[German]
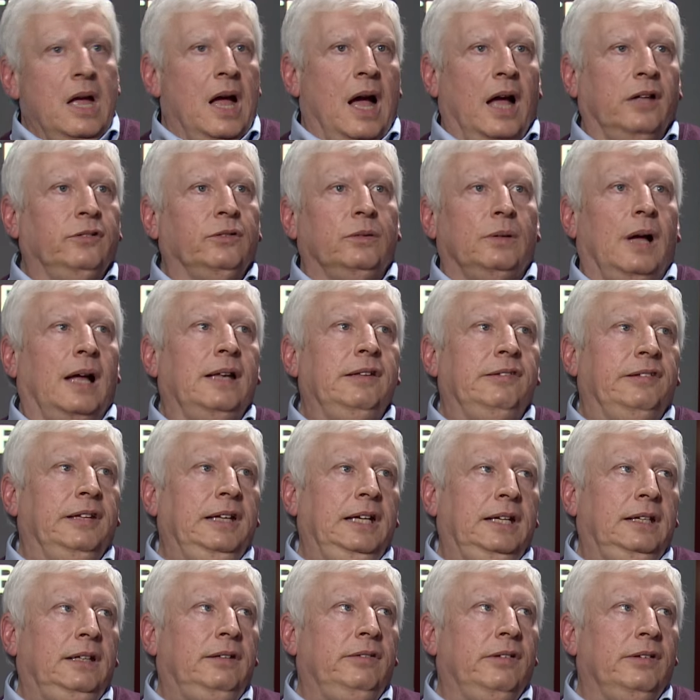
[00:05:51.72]
Also an
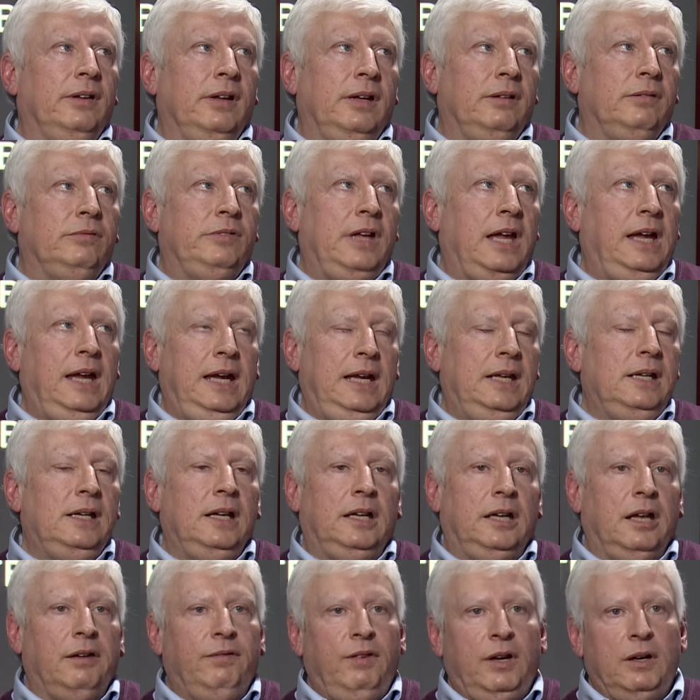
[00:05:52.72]
sich sehr
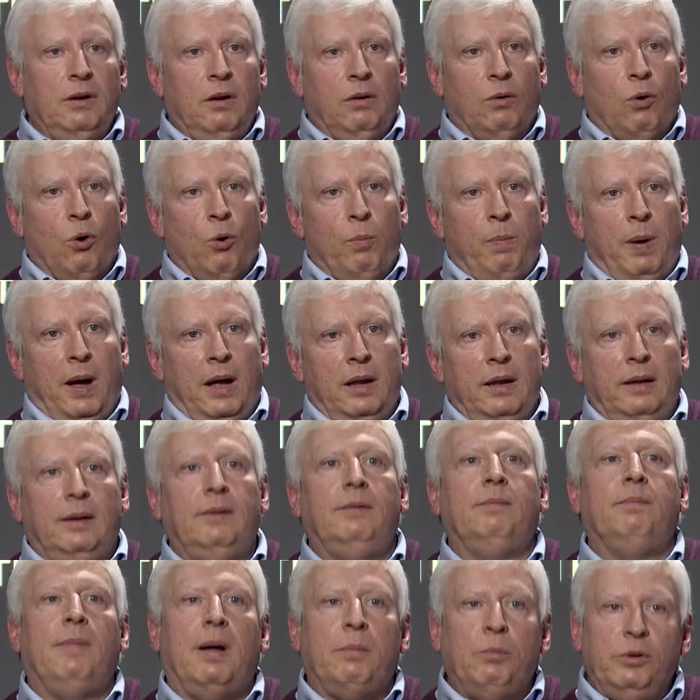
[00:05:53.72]
ähnliche wie in Europa.
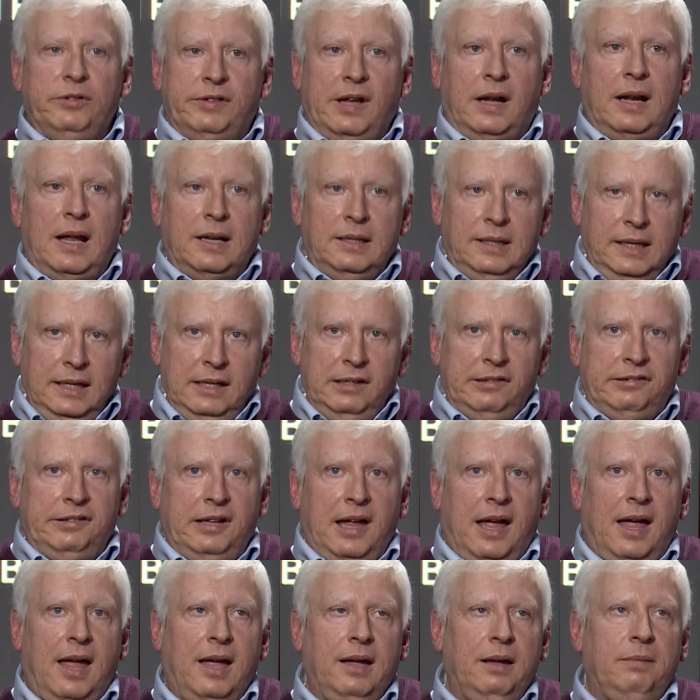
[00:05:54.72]
Man muss allerdings
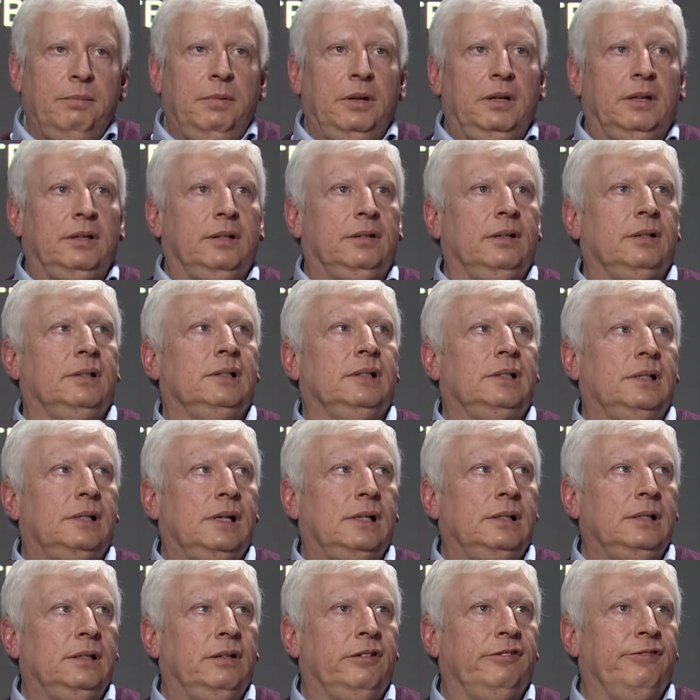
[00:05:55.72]
sagen, mit äh,
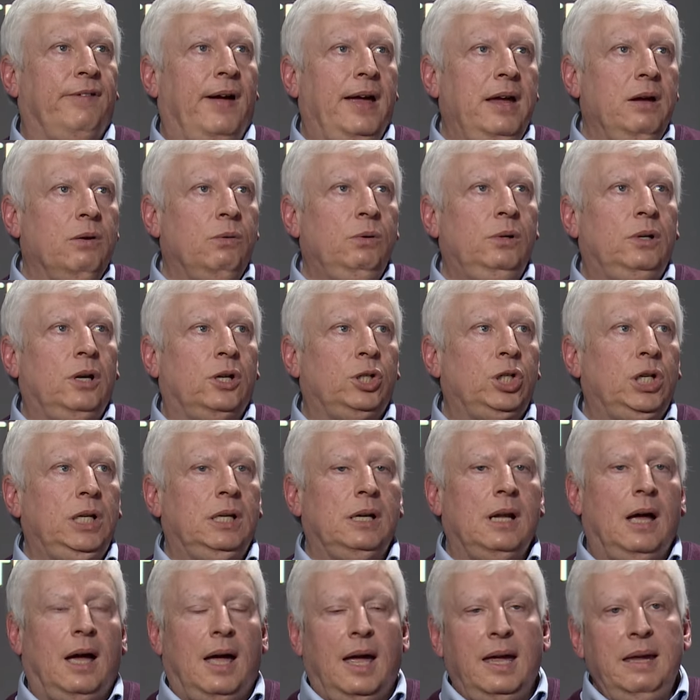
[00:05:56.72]
zwei
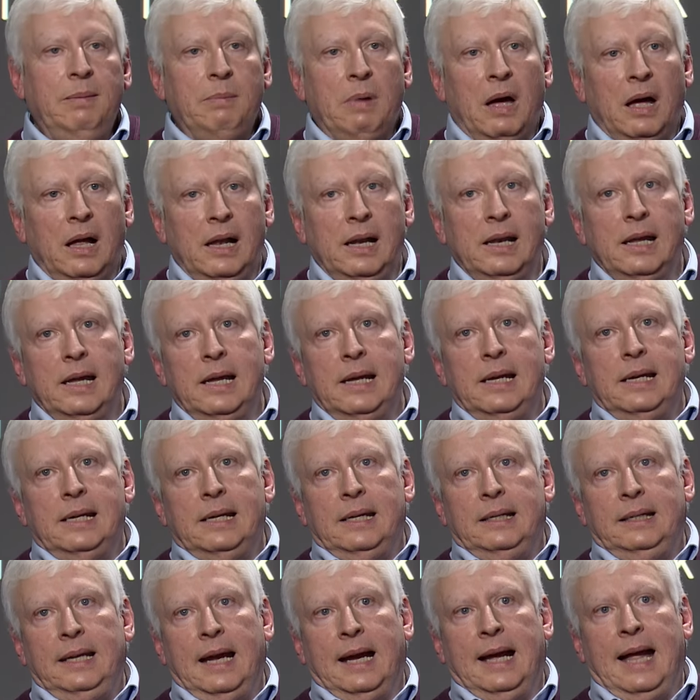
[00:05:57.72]
Unterschieden. Einmal
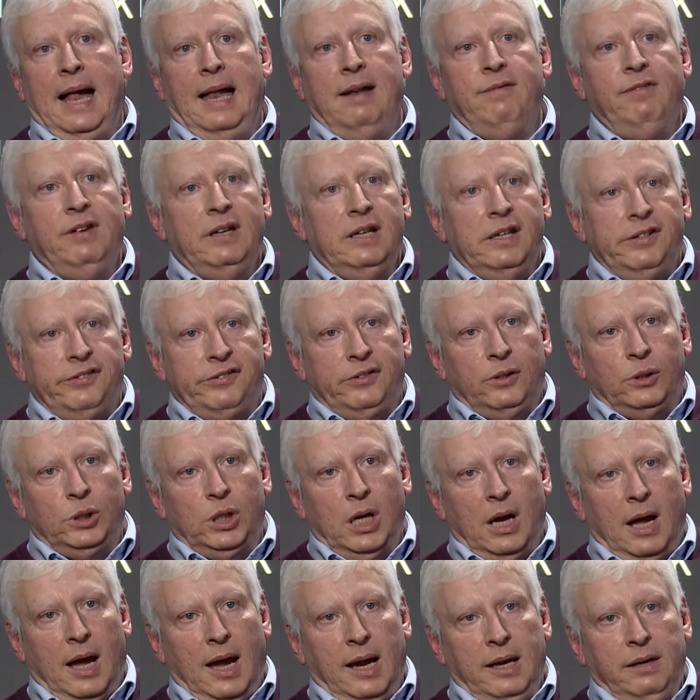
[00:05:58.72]
der
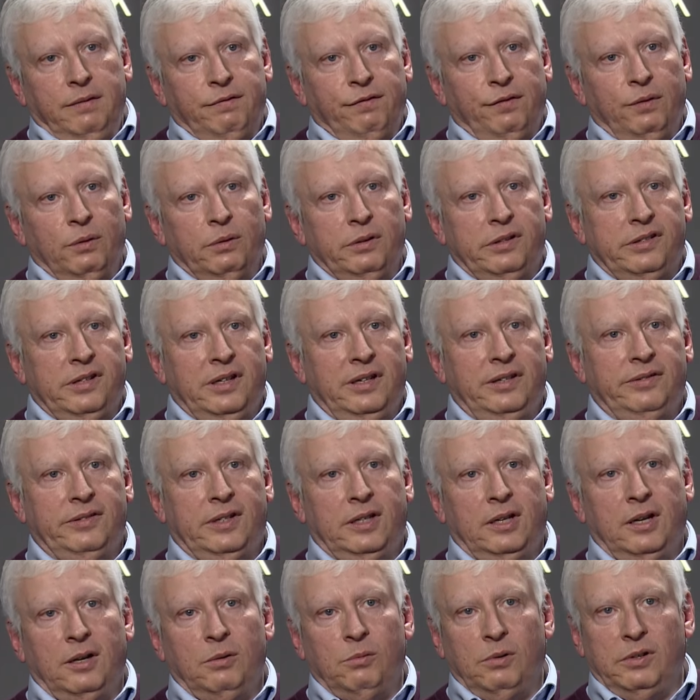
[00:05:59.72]
kalvinistische Einfluss ist
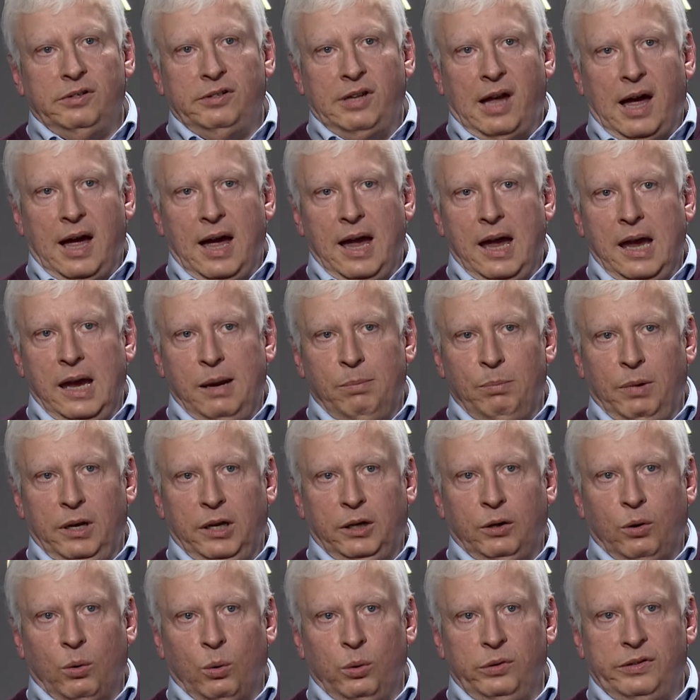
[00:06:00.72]
in den USA erheblich
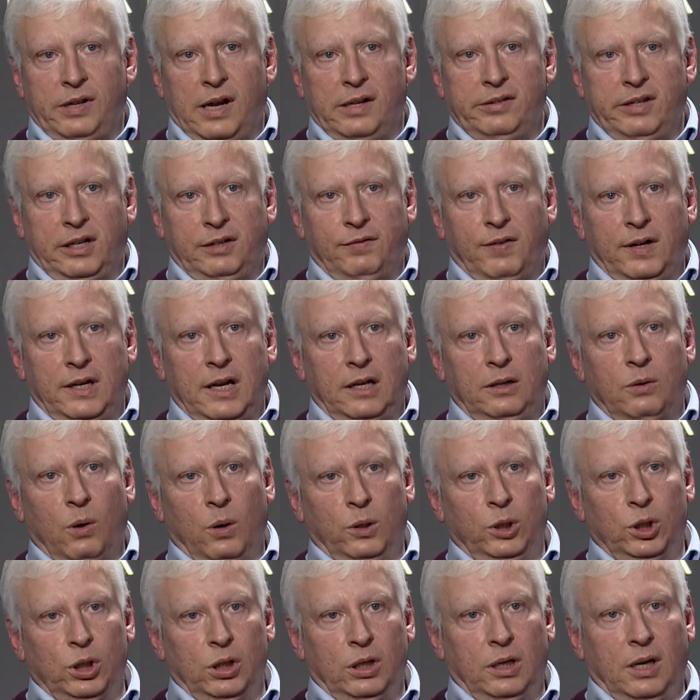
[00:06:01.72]
größer als etwa in der
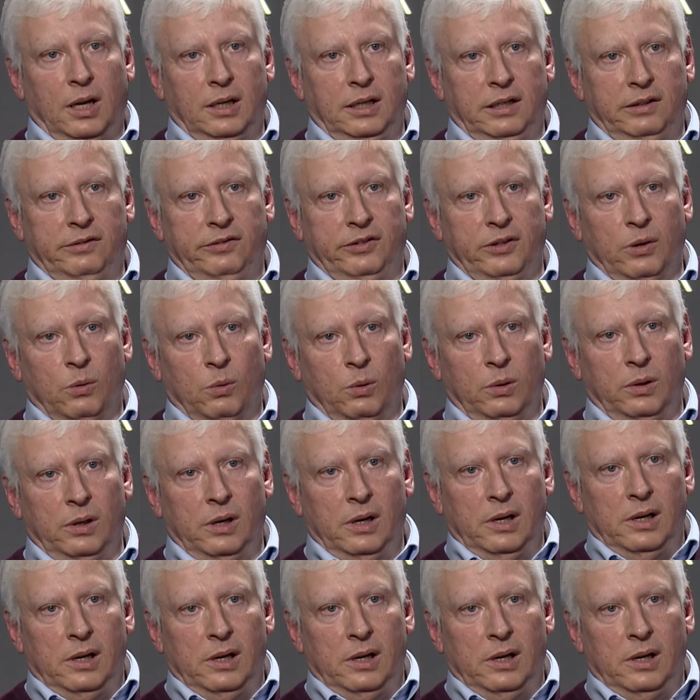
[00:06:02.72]
deutschen Tradition.